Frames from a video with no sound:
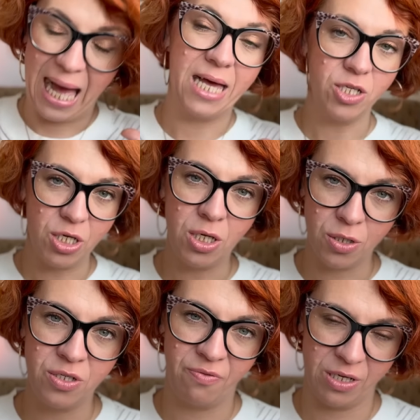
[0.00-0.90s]
A jeżeli
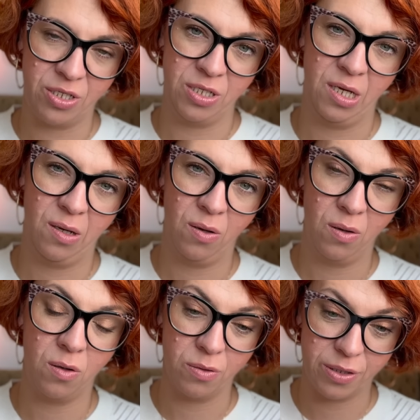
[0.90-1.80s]
chodzi właśnie
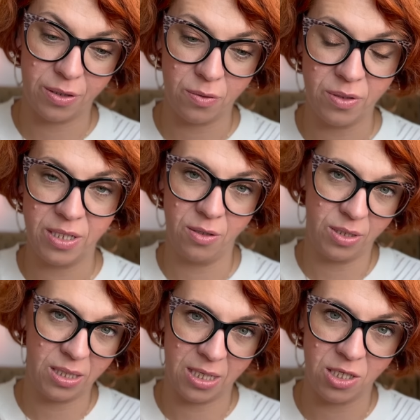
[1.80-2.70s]
o konstrukcję, o
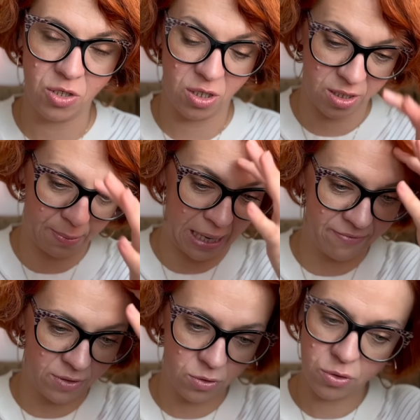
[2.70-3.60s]
te techniczne
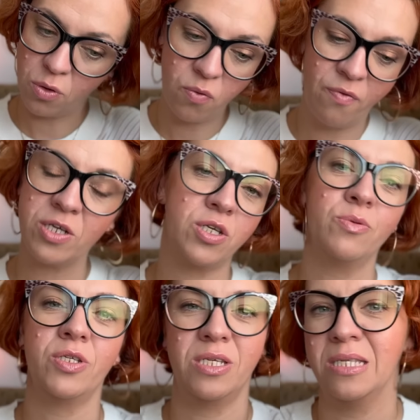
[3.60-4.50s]
sprawy, no to uważam,
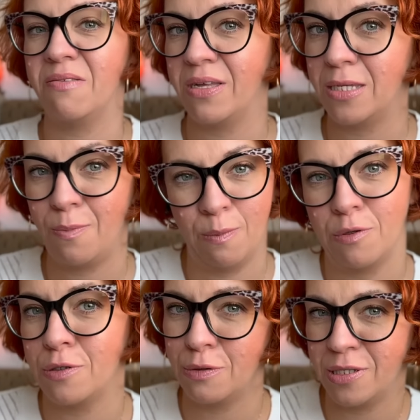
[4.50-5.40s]
że ten sweter po
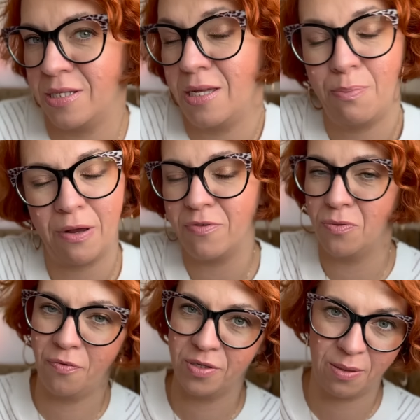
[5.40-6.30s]
prostu jest
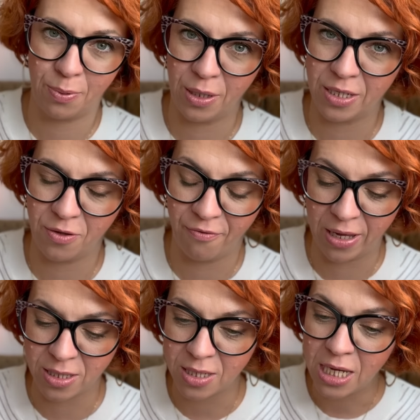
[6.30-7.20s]
nieprawidłowo
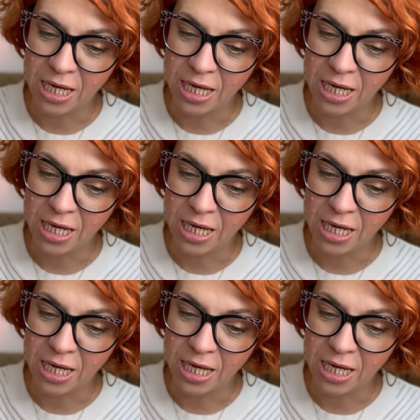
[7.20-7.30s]
zaprojektowany,